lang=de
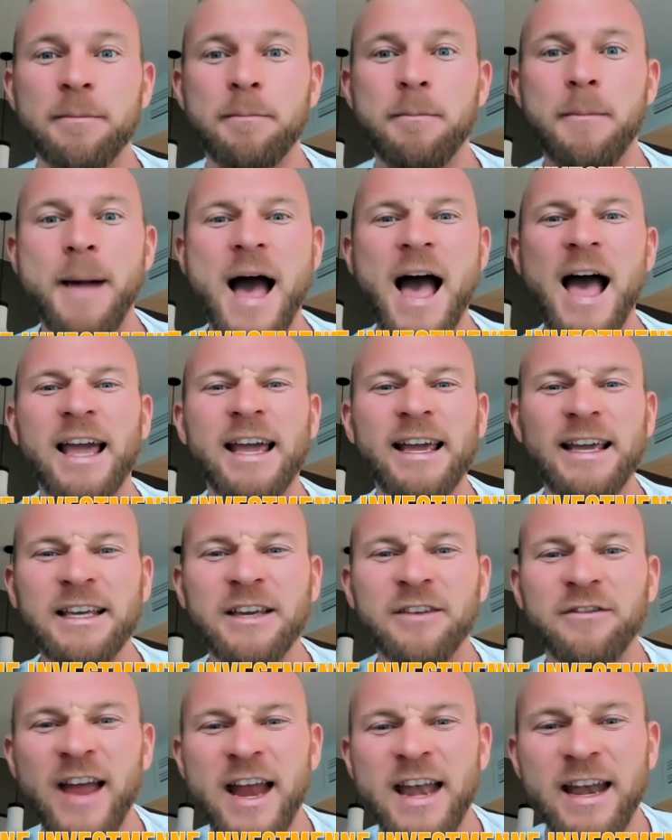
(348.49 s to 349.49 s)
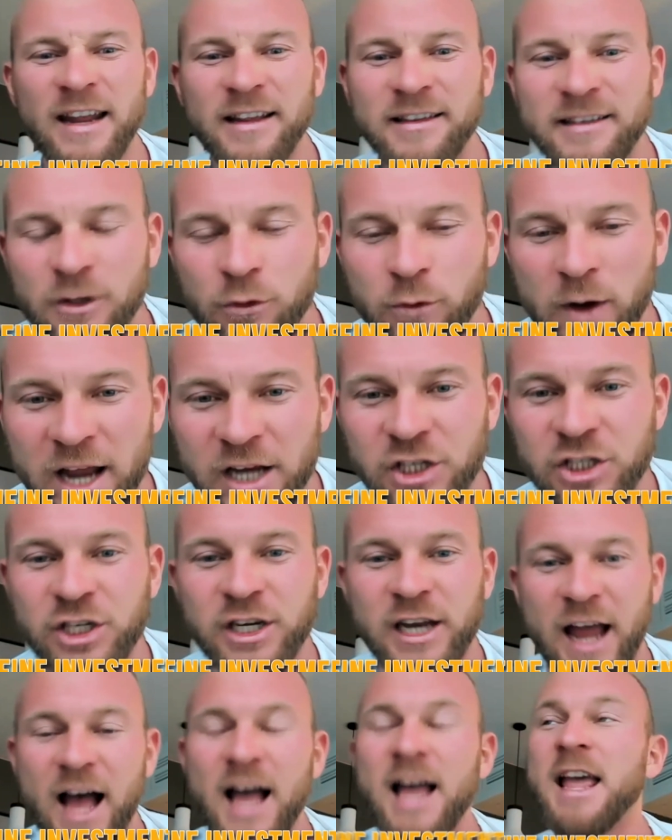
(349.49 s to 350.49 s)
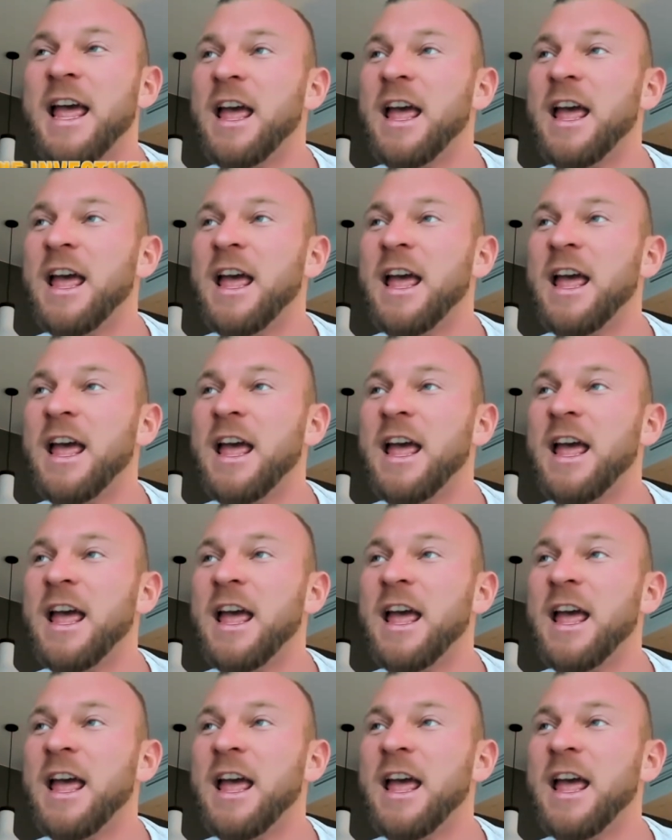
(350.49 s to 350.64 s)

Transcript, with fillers: mache ich, wenn es crasht, ja,